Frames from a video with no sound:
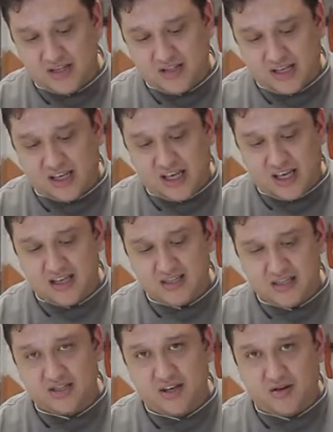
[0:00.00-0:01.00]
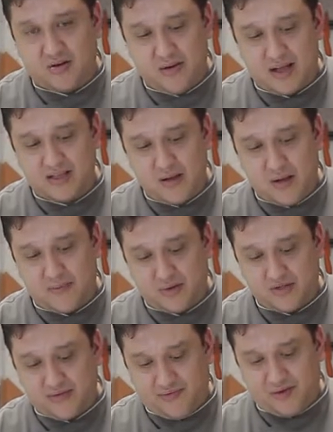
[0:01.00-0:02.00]
115, já começa a
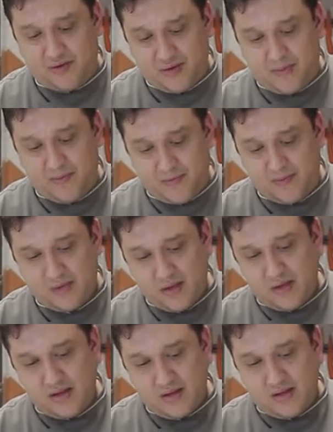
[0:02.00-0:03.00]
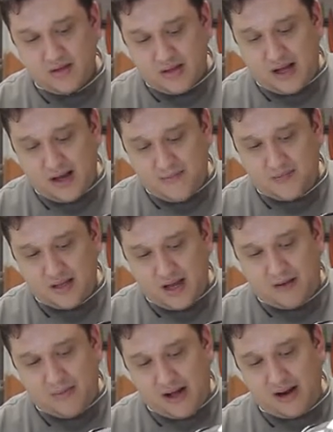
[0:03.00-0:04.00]
ponto de fio, tá? Que é
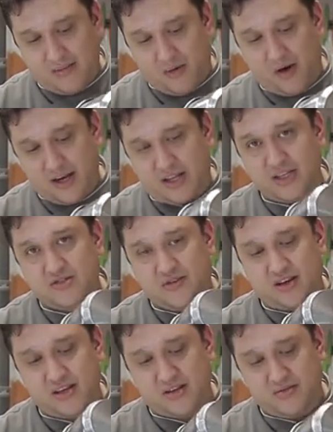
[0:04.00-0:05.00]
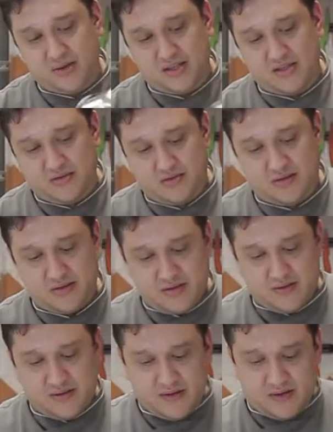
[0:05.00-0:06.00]
a bala mole que a gente fala aqui no Brasil,
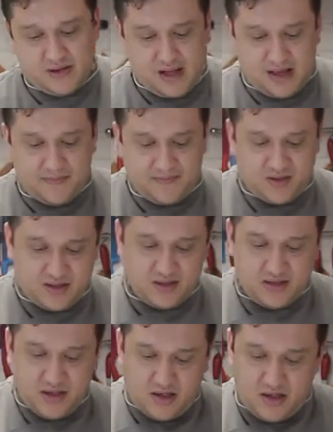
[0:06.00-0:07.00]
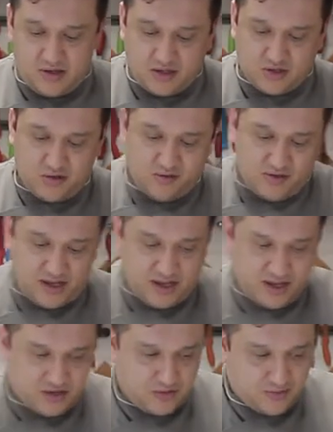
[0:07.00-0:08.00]
tá? Eu dissolvi
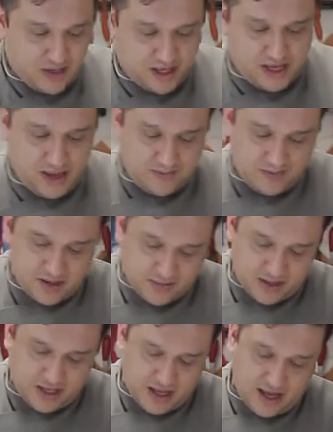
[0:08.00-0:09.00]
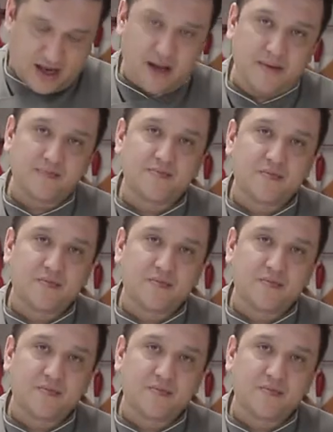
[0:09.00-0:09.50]
isso para quê? Para que ela